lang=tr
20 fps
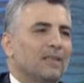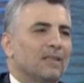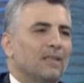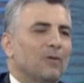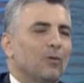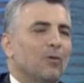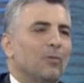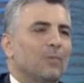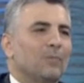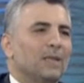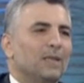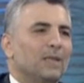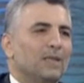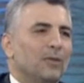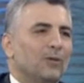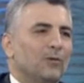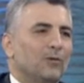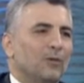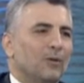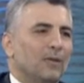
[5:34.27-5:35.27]
10 e,
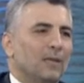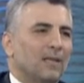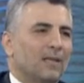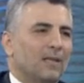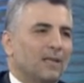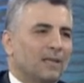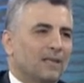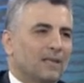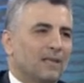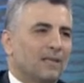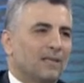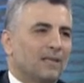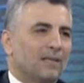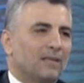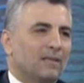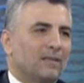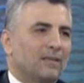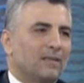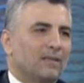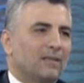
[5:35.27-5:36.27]
milyar dolar
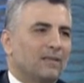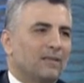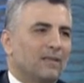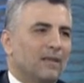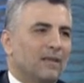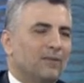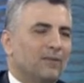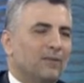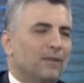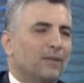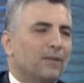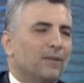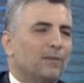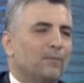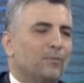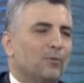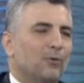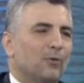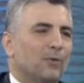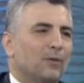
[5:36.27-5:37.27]
azalttığı tahvil alım
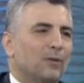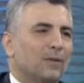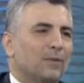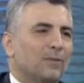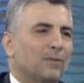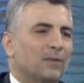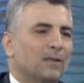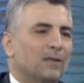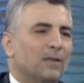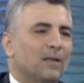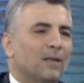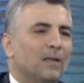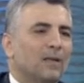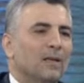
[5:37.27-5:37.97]
programında